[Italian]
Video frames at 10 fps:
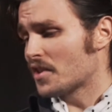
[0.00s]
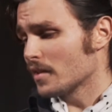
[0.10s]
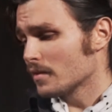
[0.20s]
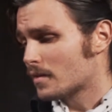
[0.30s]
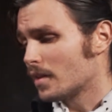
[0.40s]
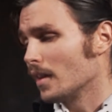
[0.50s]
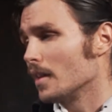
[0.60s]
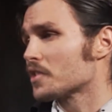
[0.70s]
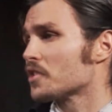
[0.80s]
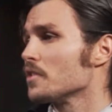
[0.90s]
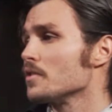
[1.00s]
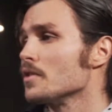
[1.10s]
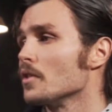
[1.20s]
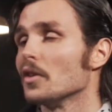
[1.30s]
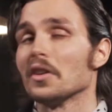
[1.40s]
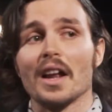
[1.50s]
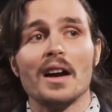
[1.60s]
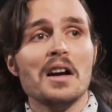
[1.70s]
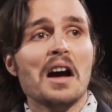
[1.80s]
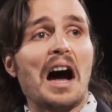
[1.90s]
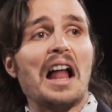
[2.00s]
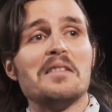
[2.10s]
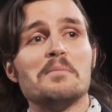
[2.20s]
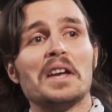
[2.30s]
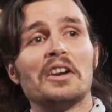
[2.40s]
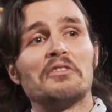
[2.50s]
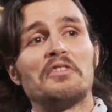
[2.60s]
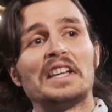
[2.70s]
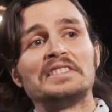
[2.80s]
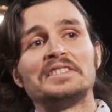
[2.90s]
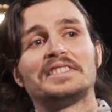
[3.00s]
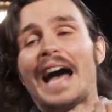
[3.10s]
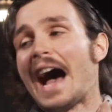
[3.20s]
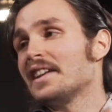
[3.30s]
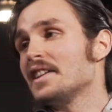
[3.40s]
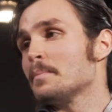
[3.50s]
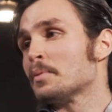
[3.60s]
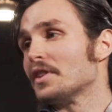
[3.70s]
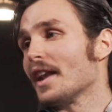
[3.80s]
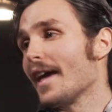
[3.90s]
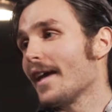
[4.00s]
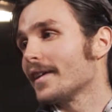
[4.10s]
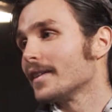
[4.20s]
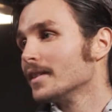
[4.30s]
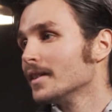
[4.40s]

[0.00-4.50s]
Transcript: gentile signora, almeno vent'anni più di lei.